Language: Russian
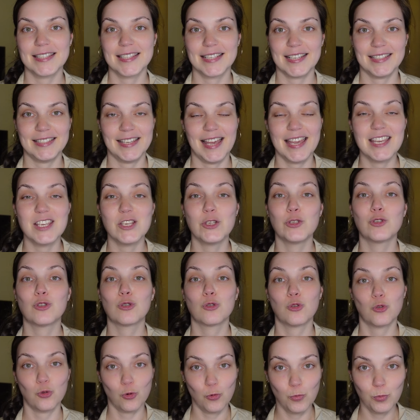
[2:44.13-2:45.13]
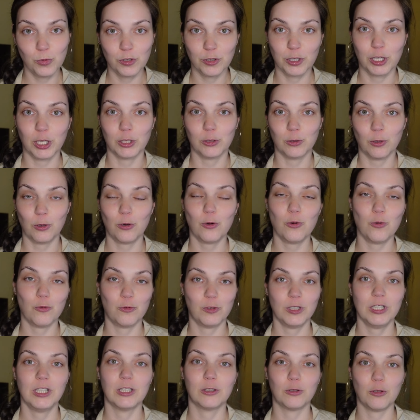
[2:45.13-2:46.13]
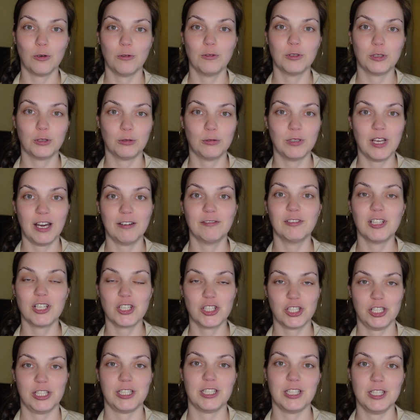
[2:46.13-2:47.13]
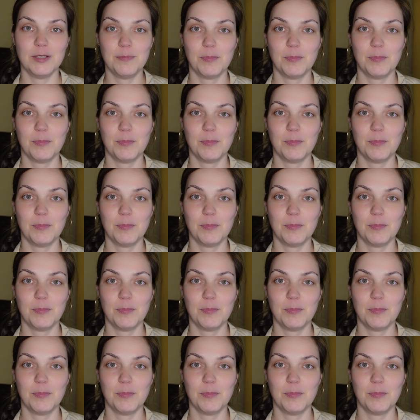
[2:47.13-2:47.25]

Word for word: исходя из суммы, которую вы готовы туда вложить.